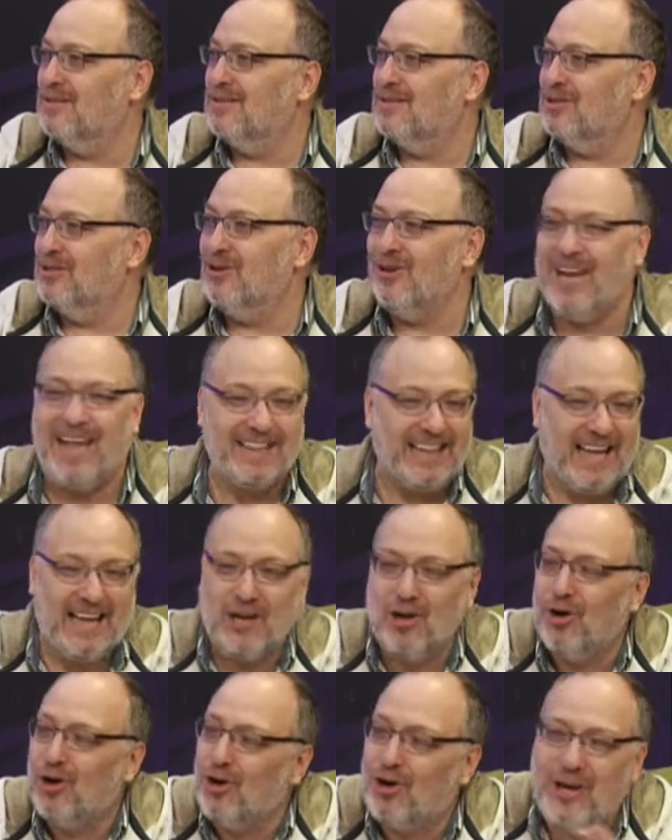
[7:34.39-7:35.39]
La
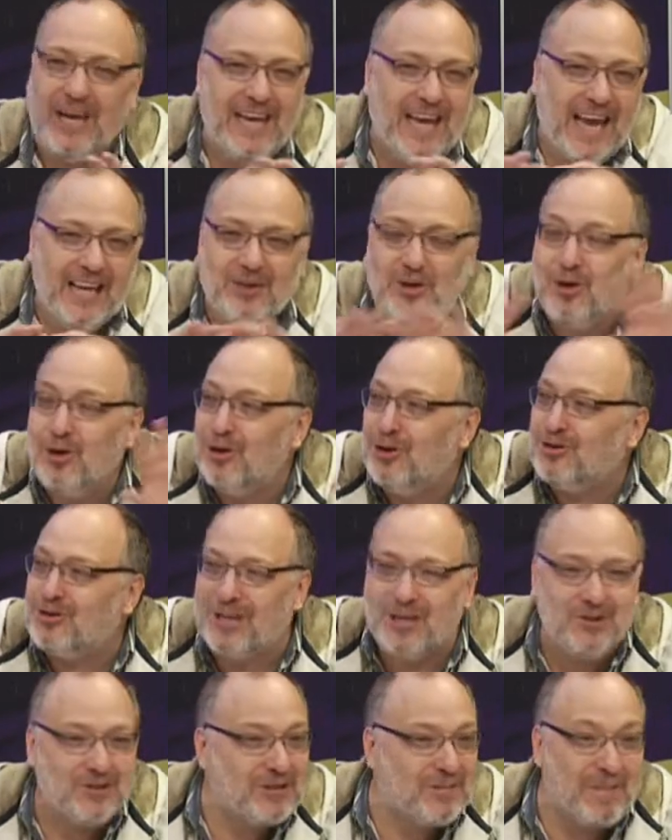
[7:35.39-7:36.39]
tecnología y todo nos ha
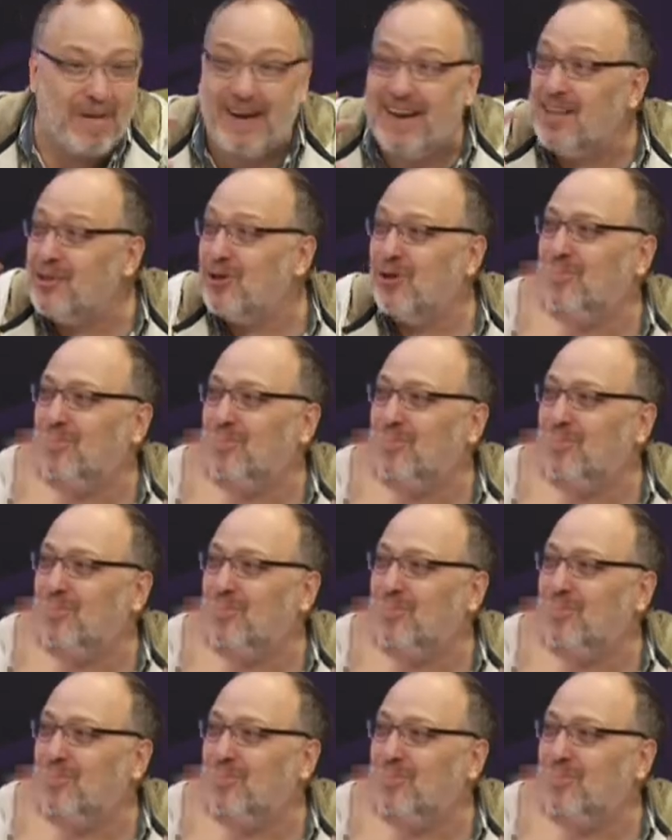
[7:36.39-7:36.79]
ido separando,